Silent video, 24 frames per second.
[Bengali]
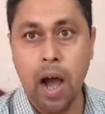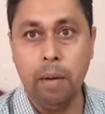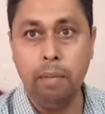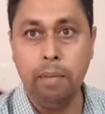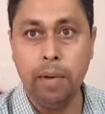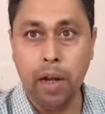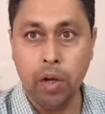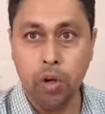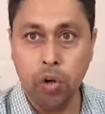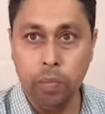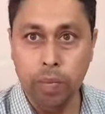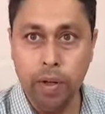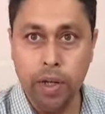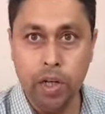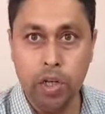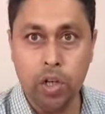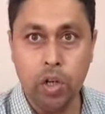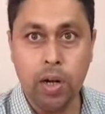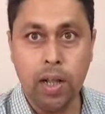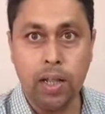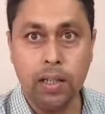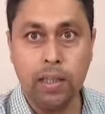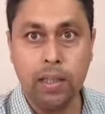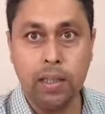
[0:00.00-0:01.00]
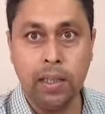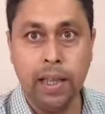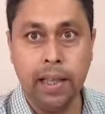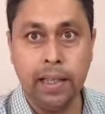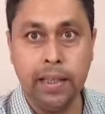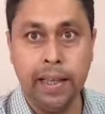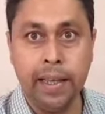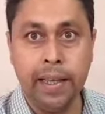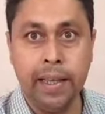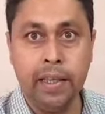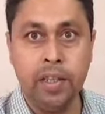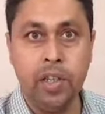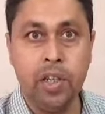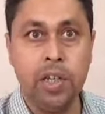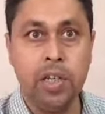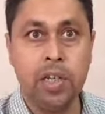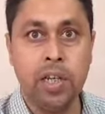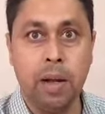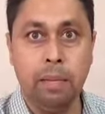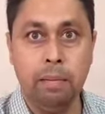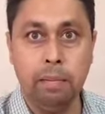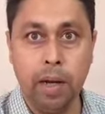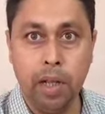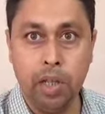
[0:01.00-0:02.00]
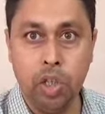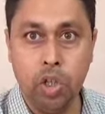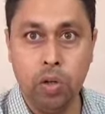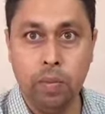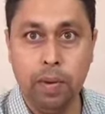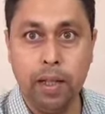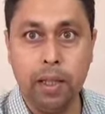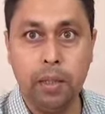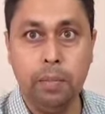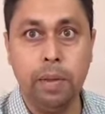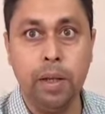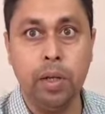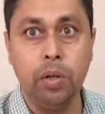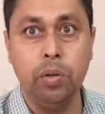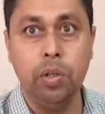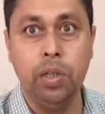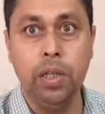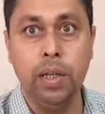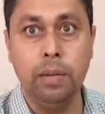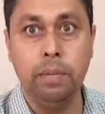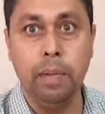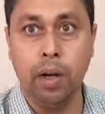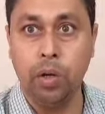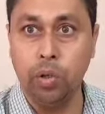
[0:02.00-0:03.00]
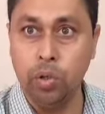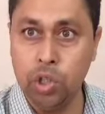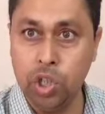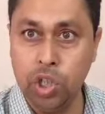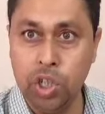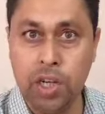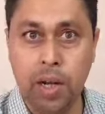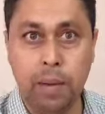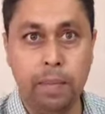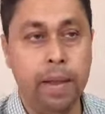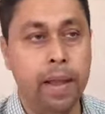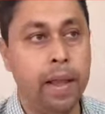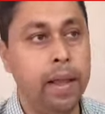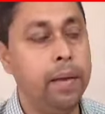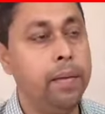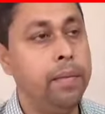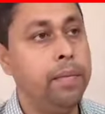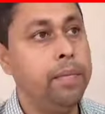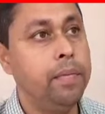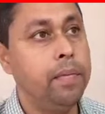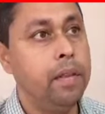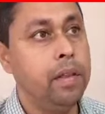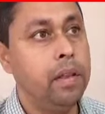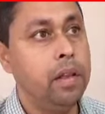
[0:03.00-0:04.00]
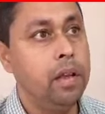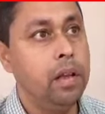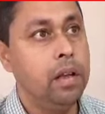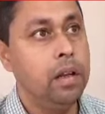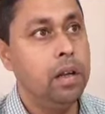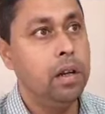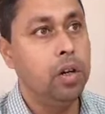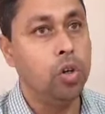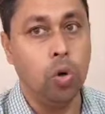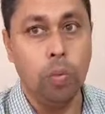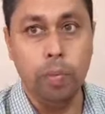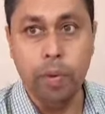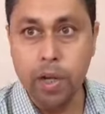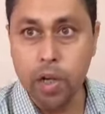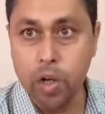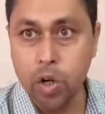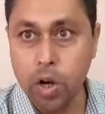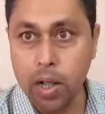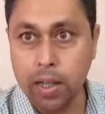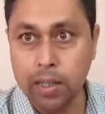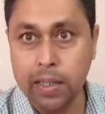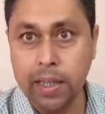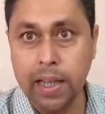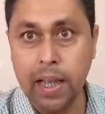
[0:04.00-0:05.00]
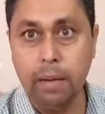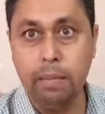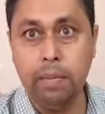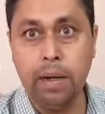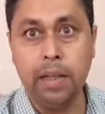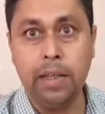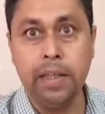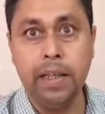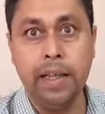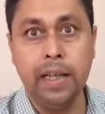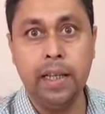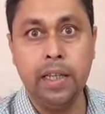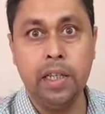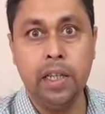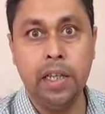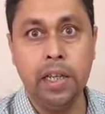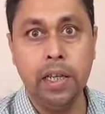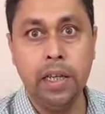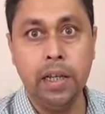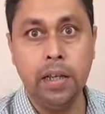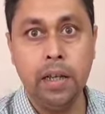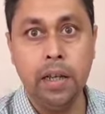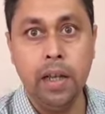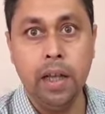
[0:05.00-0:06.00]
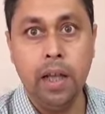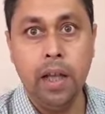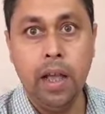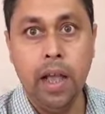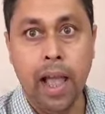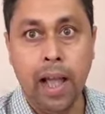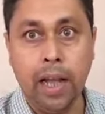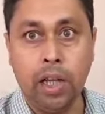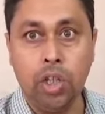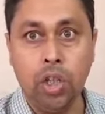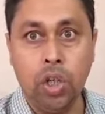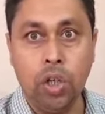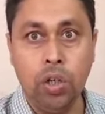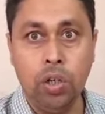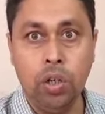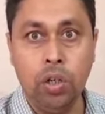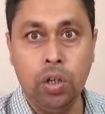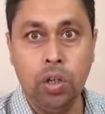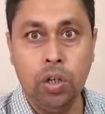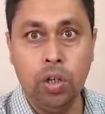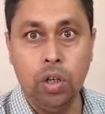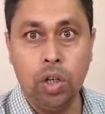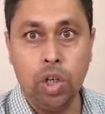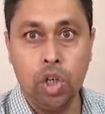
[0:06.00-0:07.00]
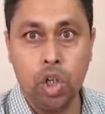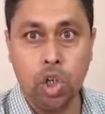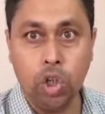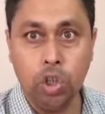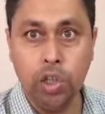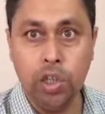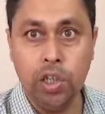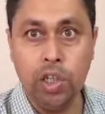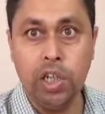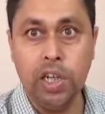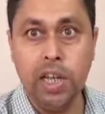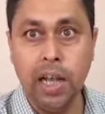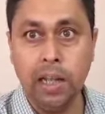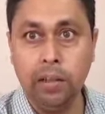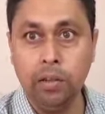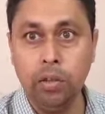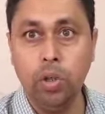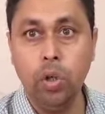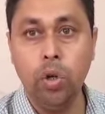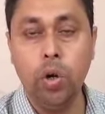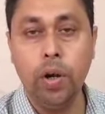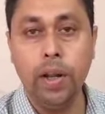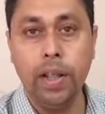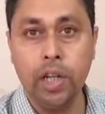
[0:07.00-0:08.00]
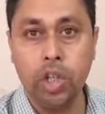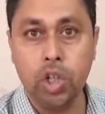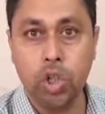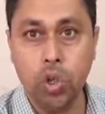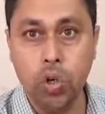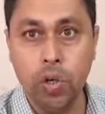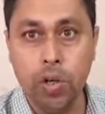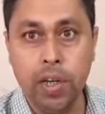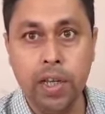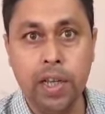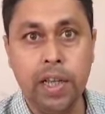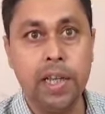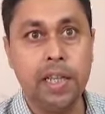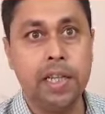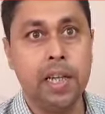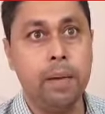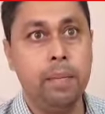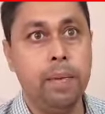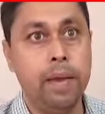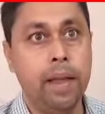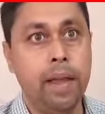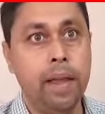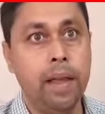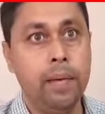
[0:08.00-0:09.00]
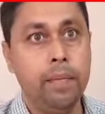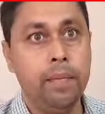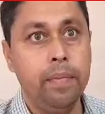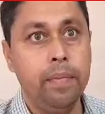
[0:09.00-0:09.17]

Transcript: আমরা রবীন্দ্রনাথকে দেখেছি সাম্রাজ্যবাদ বিরোধী মানুষ হিসাবে রবীন্দ্রনাথকে আমরা দেখেছি একজন স্বদেশী আন্দোলনের সৈনিক হিসাবে